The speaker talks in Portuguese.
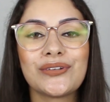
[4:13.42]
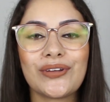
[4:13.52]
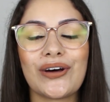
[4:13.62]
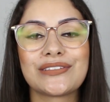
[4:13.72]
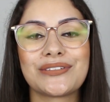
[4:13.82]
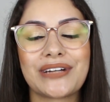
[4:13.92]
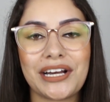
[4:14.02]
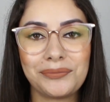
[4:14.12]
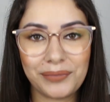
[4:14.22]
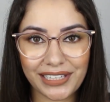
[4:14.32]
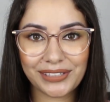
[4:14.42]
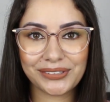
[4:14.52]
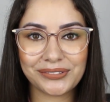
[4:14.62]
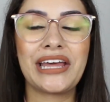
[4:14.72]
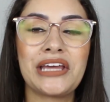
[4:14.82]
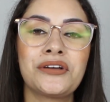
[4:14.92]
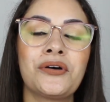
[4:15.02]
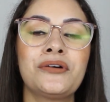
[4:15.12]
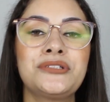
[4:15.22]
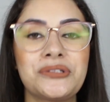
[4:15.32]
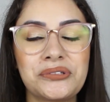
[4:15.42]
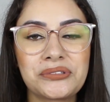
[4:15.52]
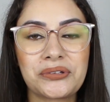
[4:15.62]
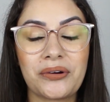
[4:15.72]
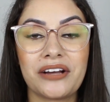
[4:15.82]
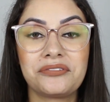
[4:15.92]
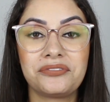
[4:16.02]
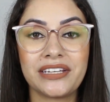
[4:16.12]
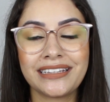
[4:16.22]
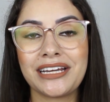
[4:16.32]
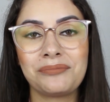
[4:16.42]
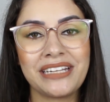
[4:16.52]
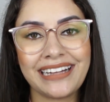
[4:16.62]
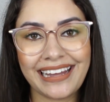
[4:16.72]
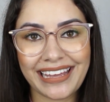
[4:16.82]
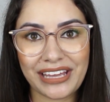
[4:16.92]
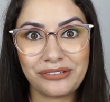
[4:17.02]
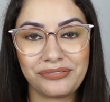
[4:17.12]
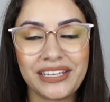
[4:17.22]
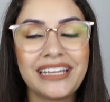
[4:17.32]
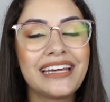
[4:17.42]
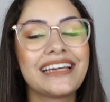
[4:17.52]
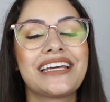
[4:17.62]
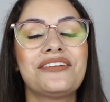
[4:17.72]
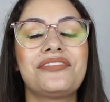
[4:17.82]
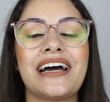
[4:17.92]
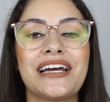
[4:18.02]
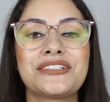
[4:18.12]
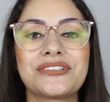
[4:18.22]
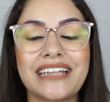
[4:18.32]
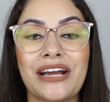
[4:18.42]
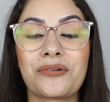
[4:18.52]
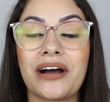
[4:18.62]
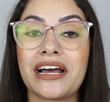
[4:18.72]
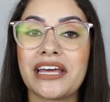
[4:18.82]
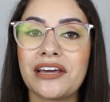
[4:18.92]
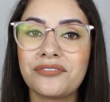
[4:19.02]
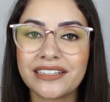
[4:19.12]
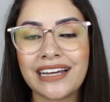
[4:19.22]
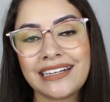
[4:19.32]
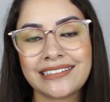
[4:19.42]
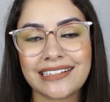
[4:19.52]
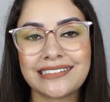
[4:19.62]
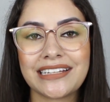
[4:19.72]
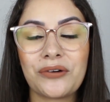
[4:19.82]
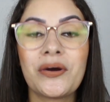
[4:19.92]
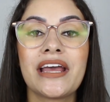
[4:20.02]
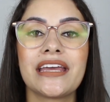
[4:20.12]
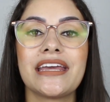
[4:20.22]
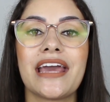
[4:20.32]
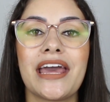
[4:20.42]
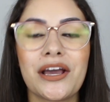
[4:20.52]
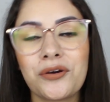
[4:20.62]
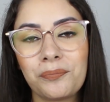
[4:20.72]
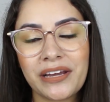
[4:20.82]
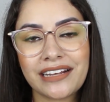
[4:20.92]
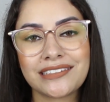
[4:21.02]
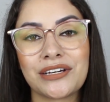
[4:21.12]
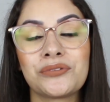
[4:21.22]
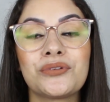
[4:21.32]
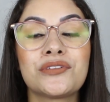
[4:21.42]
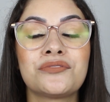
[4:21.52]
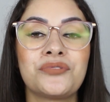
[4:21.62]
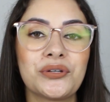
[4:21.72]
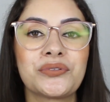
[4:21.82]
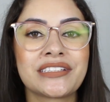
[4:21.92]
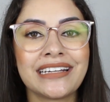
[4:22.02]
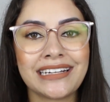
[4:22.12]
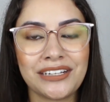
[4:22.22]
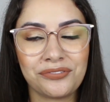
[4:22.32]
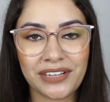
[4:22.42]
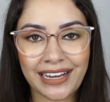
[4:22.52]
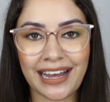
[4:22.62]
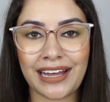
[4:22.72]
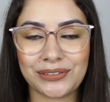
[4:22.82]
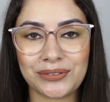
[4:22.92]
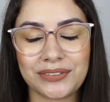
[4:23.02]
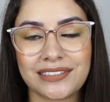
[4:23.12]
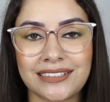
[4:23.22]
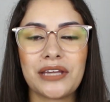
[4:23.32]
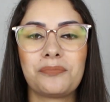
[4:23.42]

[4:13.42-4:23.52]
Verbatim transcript: no nosso cabelo. Em conjunto com a vitamina F, que vai ajudar com a revitalização e recuperação dos fios danificados.